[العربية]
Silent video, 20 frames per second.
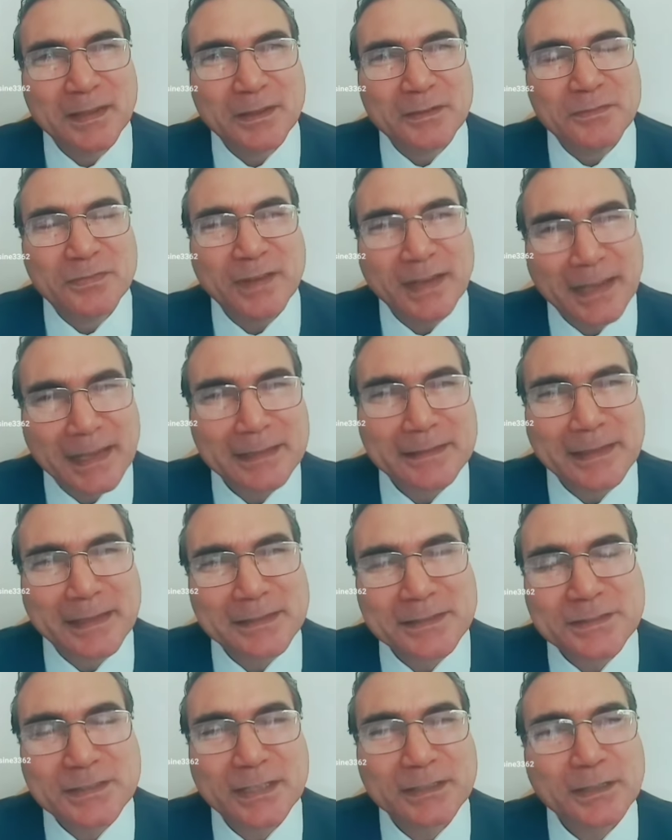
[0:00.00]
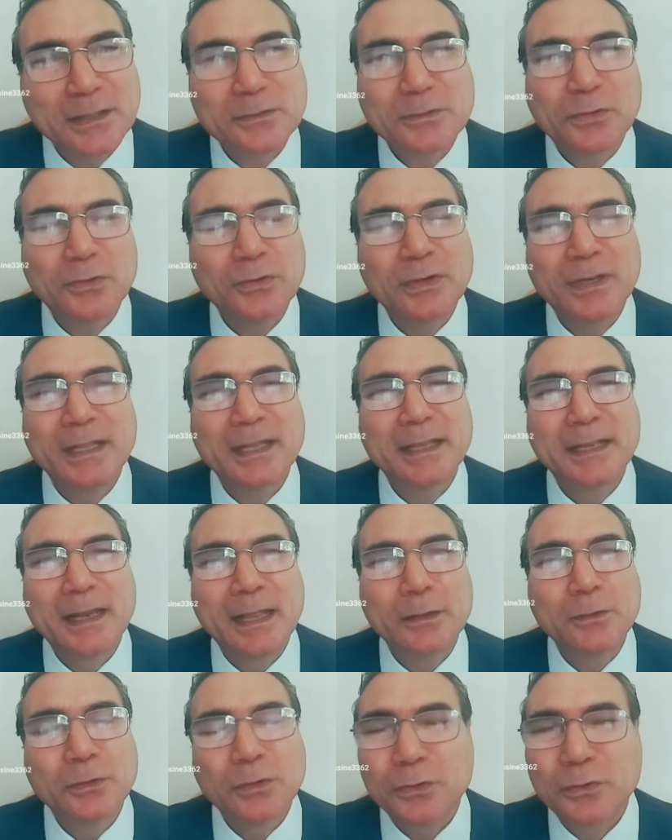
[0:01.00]
فغدا ستدخل
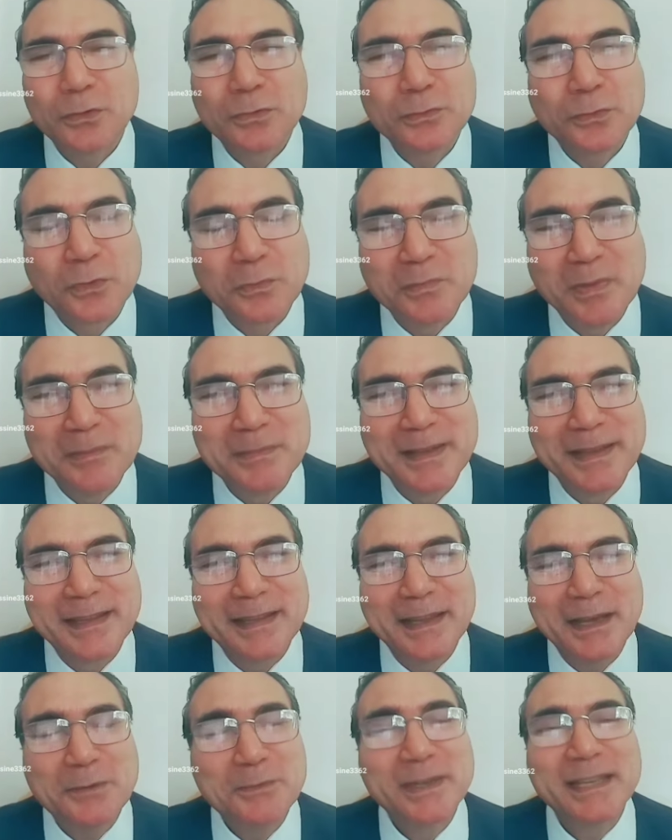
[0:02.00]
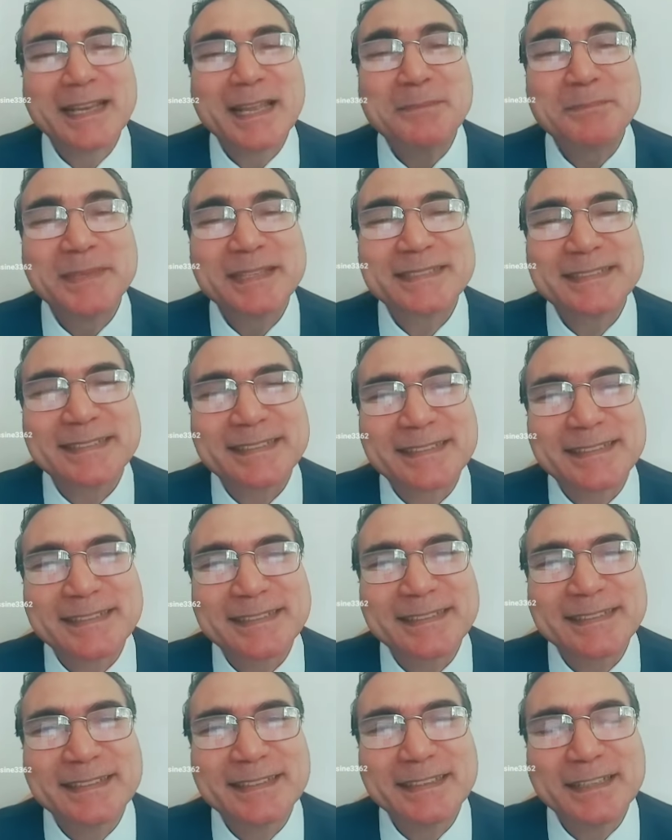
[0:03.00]
إلى الأردن ربما أو إلى
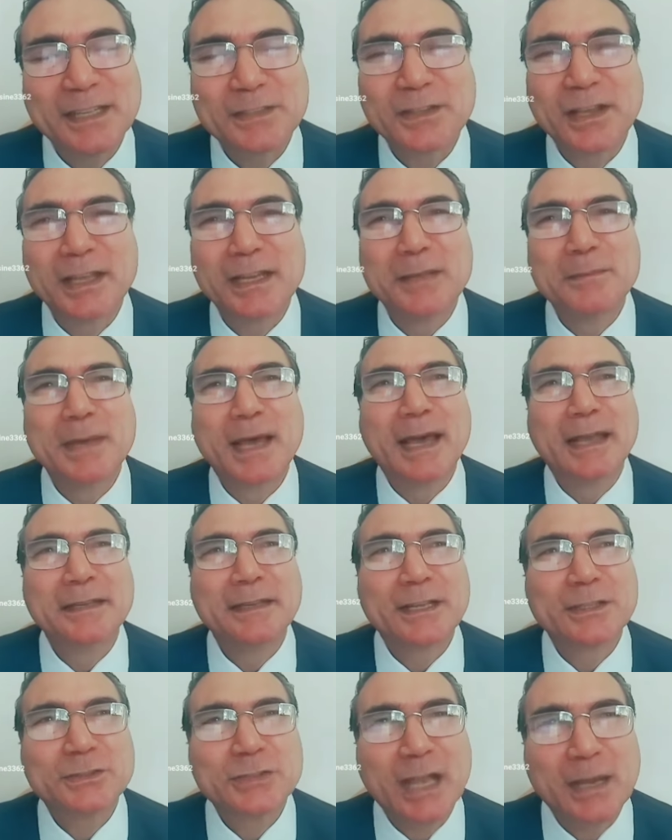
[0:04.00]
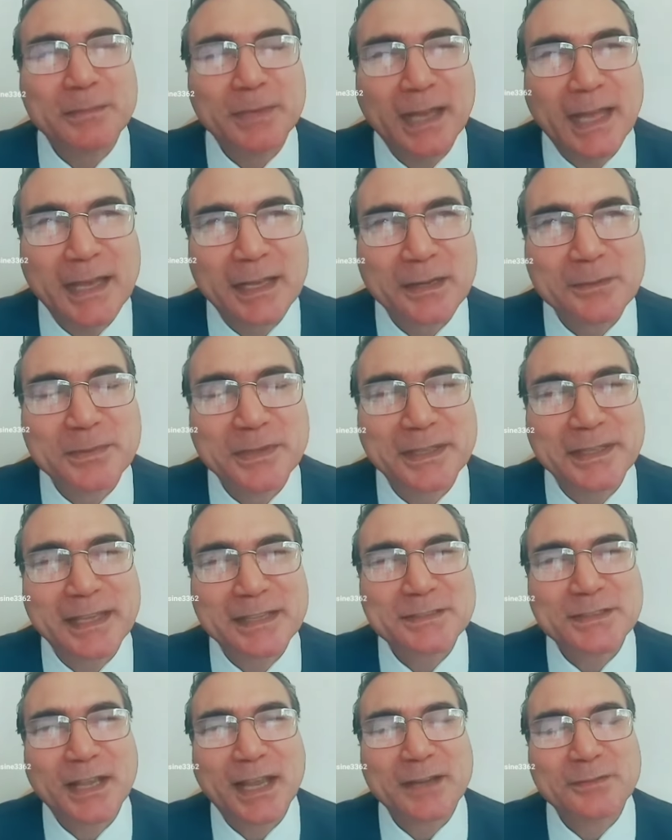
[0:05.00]
مصر لطالما أن الشعب العربي
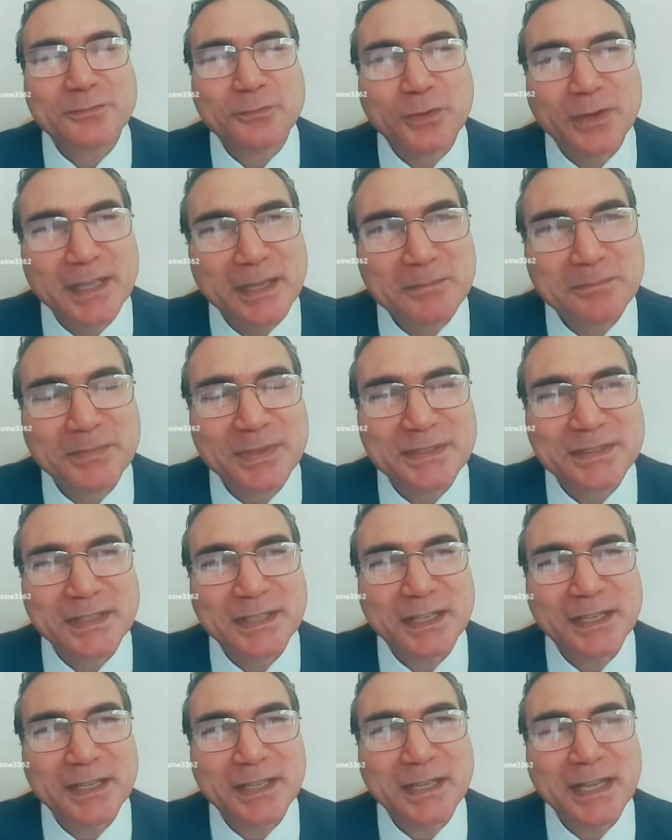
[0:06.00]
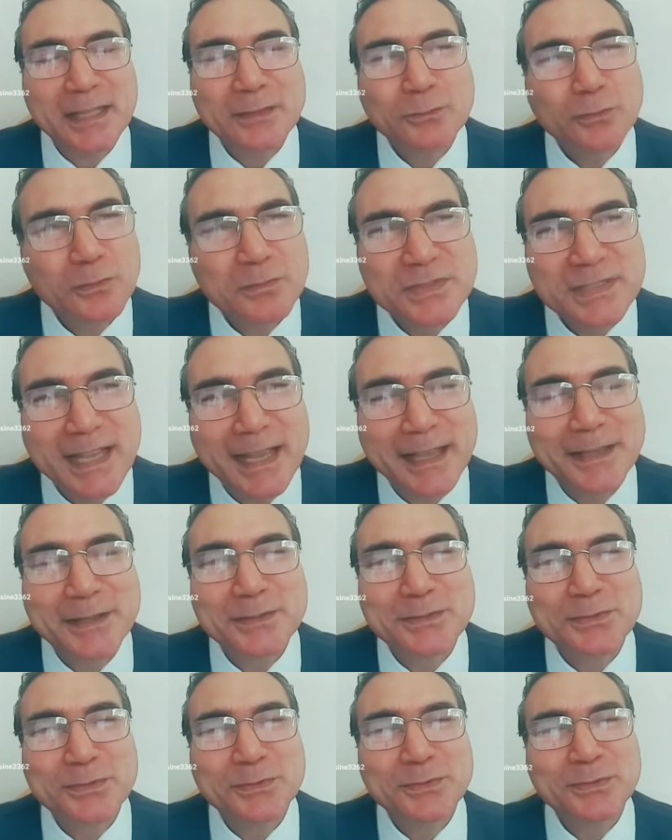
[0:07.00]
يزحف وينبطح أنتم
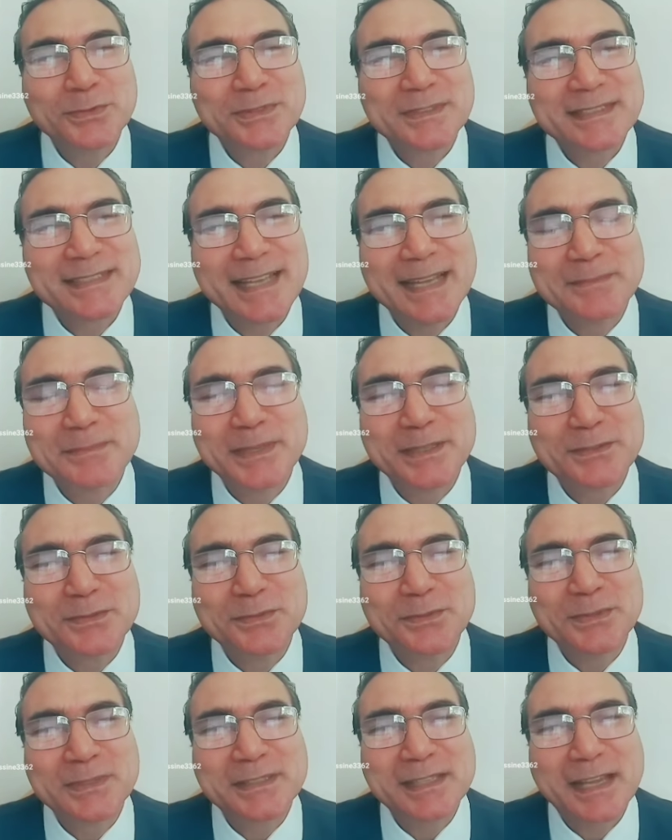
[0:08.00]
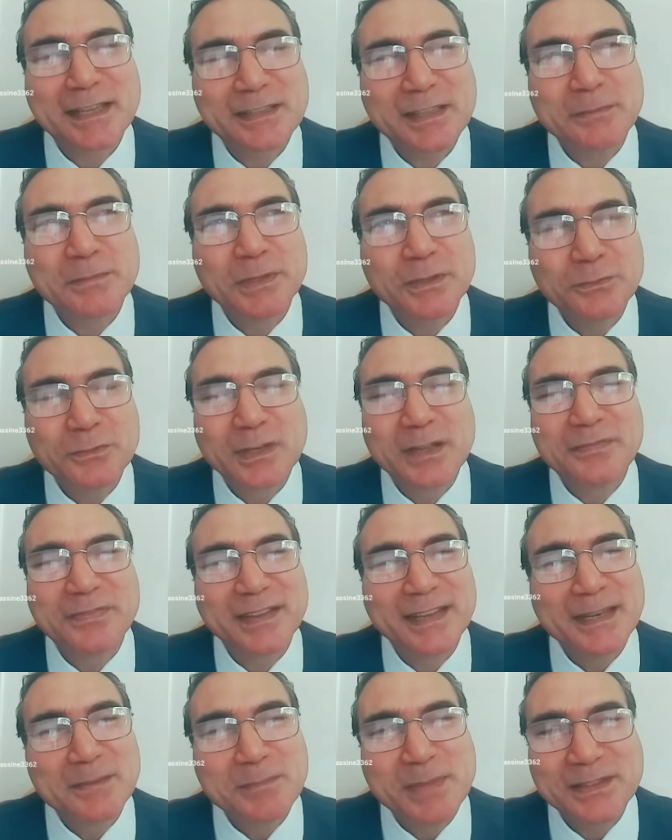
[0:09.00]
ساكتون صامتون تختبئون
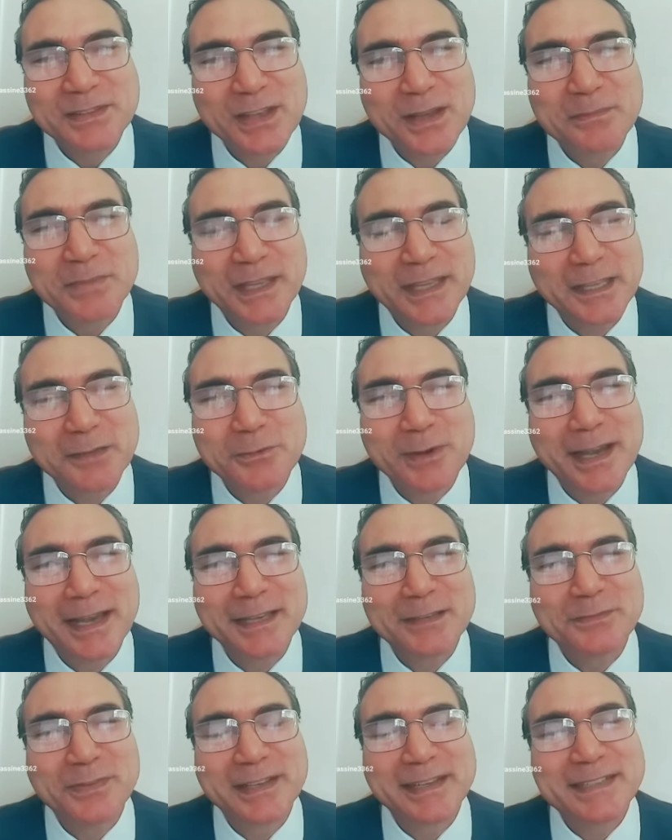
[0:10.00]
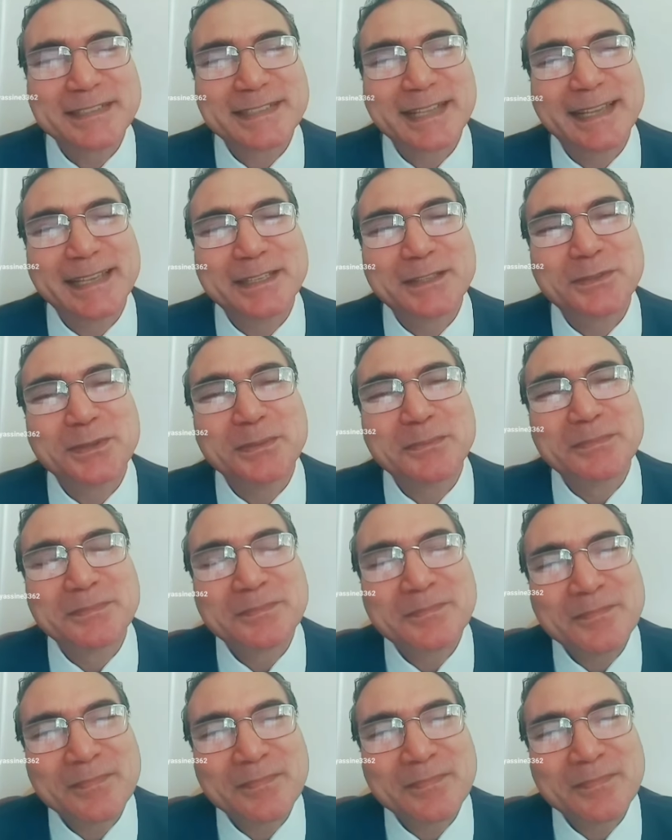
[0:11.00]
في المطابخ وخلف نسائكم